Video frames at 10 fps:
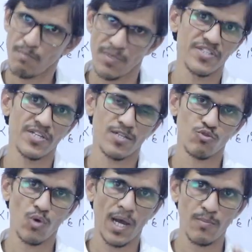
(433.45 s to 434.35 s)
भेजा
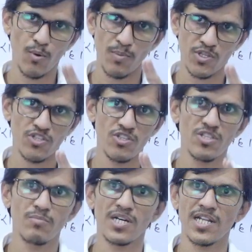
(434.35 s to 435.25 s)
तो आपको
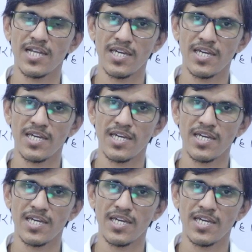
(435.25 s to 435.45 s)
प्रतिनिधिमंडल